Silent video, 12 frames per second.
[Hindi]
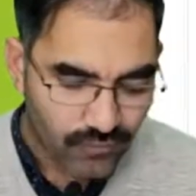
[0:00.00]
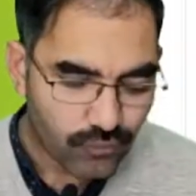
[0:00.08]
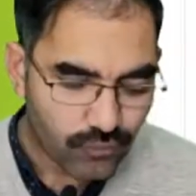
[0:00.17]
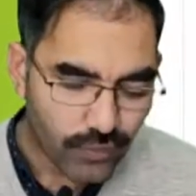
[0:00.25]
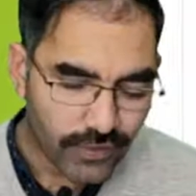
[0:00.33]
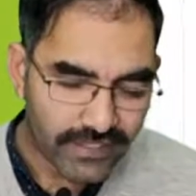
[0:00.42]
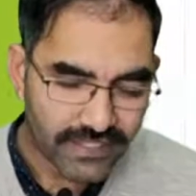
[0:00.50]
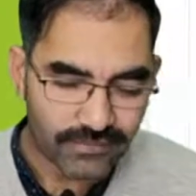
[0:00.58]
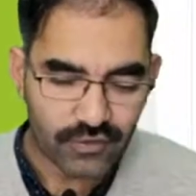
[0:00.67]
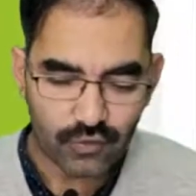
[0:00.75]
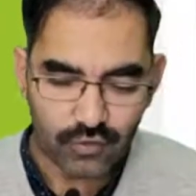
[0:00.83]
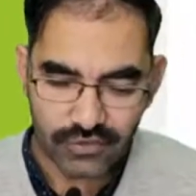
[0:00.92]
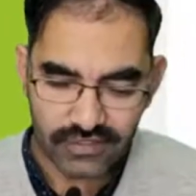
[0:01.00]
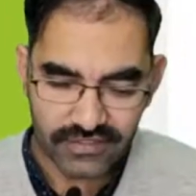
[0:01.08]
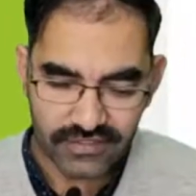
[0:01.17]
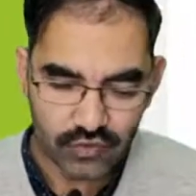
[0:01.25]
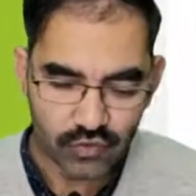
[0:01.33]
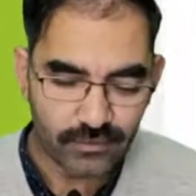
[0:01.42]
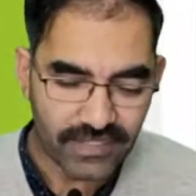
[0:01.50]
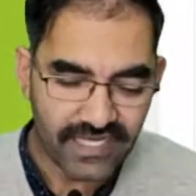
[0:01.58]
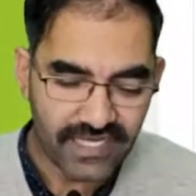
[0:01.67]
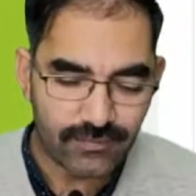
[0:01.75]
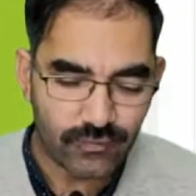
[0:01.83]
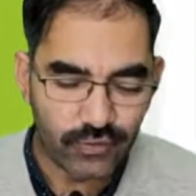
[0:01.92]
वोइडेबल कॉन्ट्रैक्ट चलो
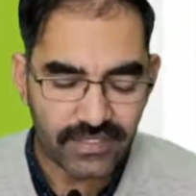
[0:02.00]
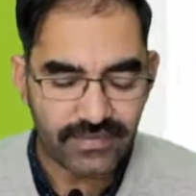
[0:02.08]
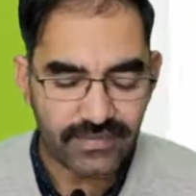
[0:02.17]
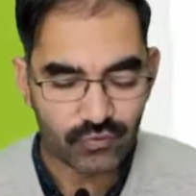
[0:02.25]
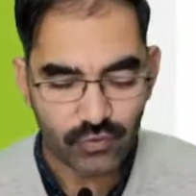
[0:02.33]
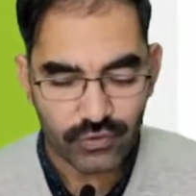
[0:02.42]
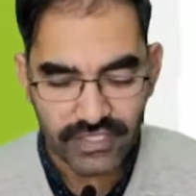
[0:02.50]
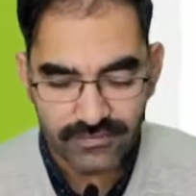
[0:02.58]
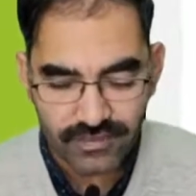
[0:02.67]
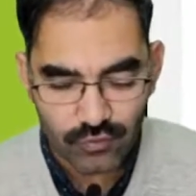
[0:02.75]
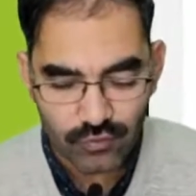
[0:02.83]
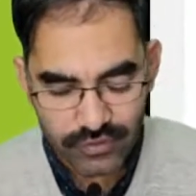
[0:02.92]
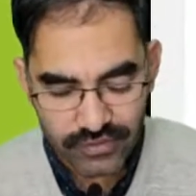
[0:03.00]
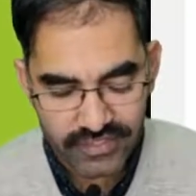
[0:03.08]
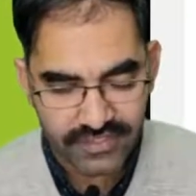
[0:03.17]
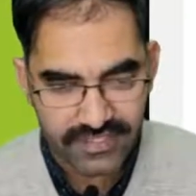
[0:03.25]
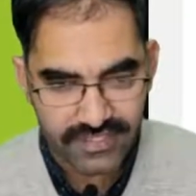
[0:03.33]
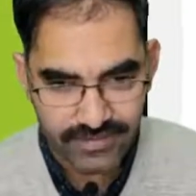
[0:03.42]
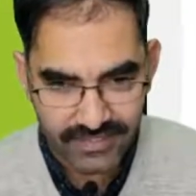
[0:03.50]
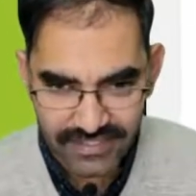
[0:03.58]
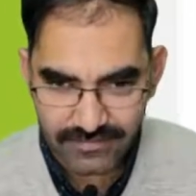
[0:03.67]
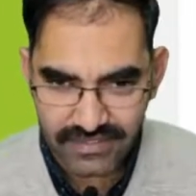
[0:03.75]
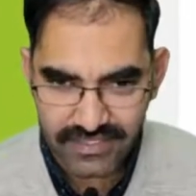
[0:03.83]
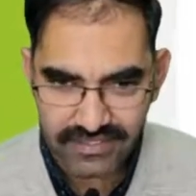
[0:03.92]
पहले आपको एक बार वोइडेबल कॉन्ट्रैक्ट का
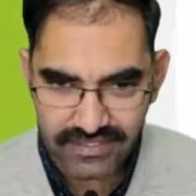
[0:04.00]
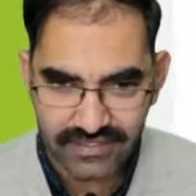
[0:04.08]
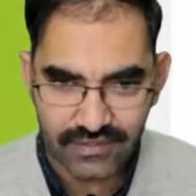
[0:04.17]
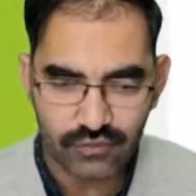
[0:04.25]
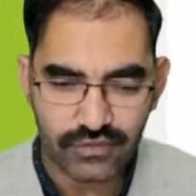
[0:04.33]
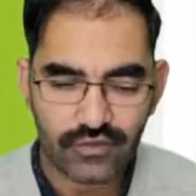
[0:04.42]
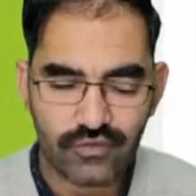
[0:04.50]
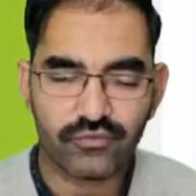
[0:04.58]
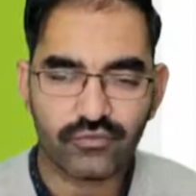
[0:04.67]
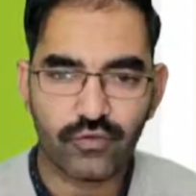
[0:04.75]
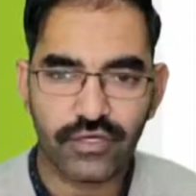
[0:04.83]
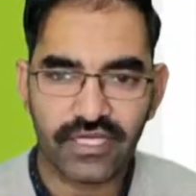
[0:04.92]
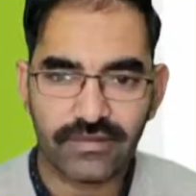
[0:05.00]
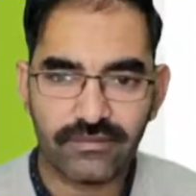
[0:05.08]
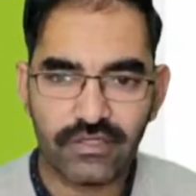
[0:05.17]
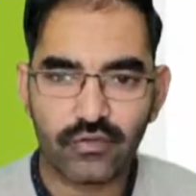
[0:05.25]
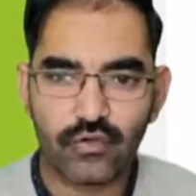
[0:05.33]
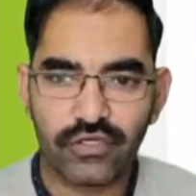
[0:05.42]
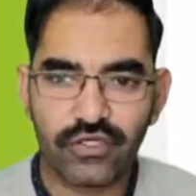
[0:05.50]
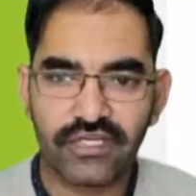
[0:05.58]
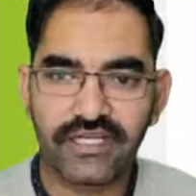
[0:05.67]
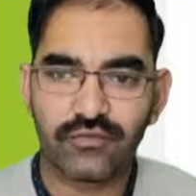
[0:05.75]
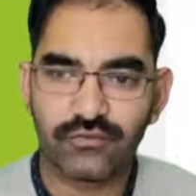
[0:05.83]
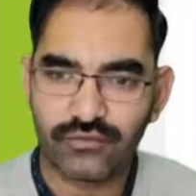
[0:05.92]
मीनिंग बता देता हूं देखो वोइडेबल
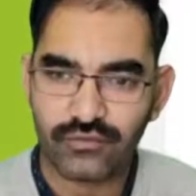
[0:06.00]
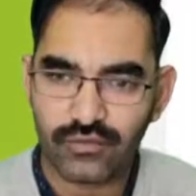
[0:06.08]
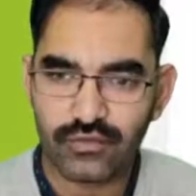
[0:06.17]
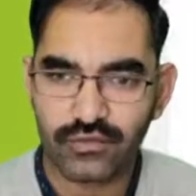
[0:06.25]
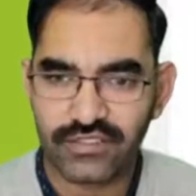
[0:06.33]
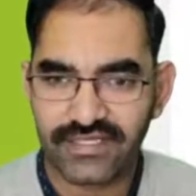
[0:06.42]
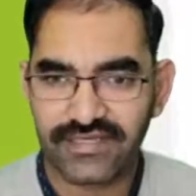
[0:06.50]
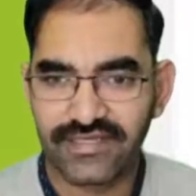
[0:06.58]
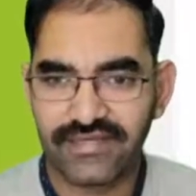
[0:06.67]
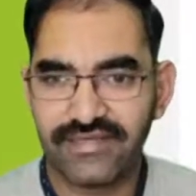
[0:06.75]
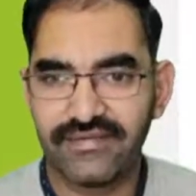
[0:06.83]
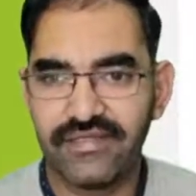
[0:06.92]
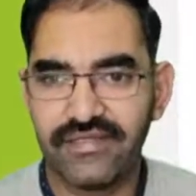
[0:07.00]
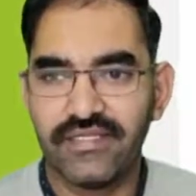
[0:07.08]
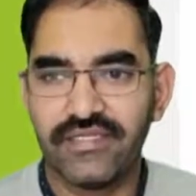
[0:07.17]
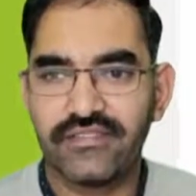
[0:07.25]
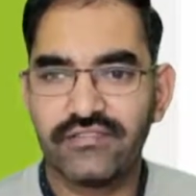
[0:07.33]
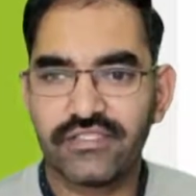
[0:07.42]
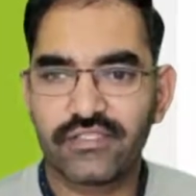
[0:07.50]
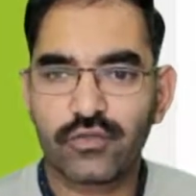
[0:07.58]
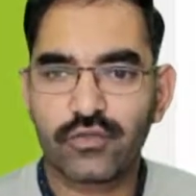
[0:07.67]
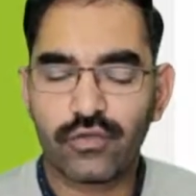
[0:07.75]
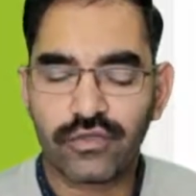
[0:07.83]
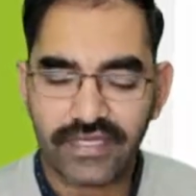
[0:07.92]
कॉन्ट्रैक्ट वो होता है
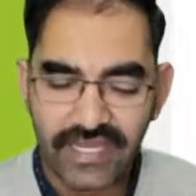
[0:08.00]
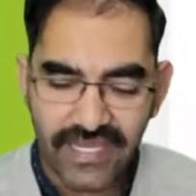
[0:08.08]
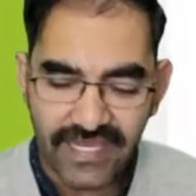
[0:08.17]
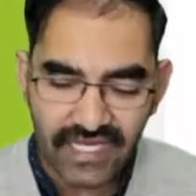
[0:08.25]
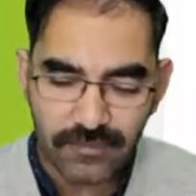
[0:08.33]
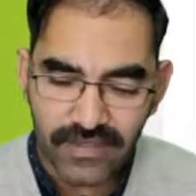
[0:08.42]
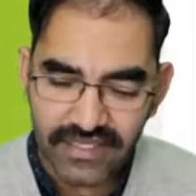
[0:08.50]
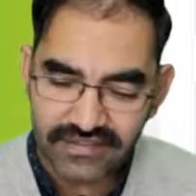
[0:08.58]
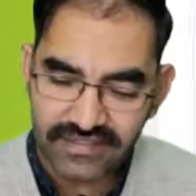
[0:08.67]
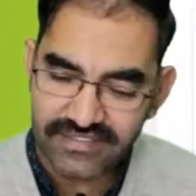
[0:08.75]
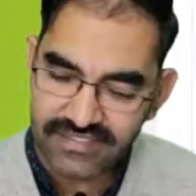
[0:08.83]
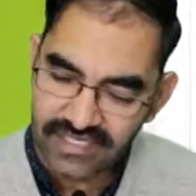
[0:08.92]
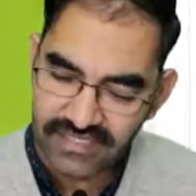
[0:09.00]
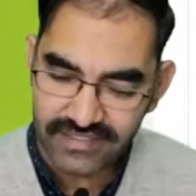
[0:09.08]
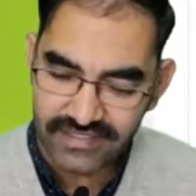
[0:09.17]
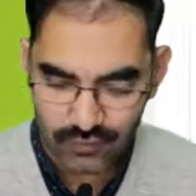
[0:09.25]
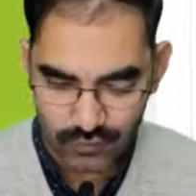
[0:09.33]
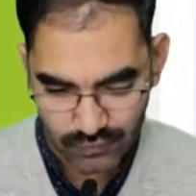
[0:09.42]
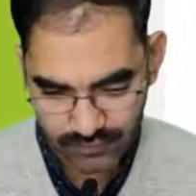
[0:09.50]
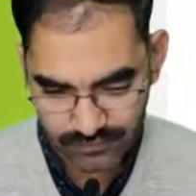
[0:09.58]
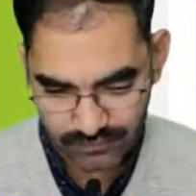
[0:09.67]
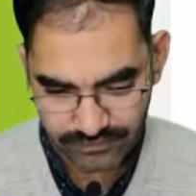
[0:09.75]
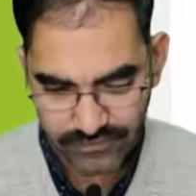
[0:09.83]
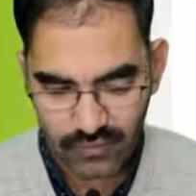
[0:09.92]
जिसको एक पार्टी चाहे तो
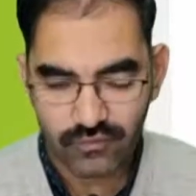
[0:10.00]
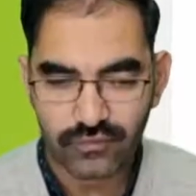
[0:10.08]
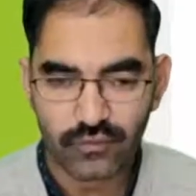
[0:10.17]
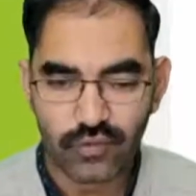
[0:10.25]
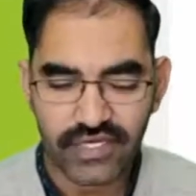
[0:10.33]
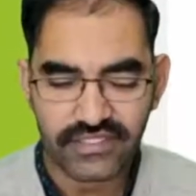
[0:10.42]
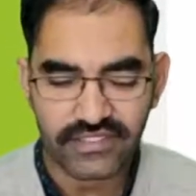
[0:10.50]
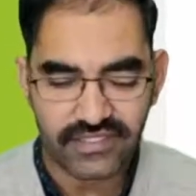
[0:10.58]
वोइड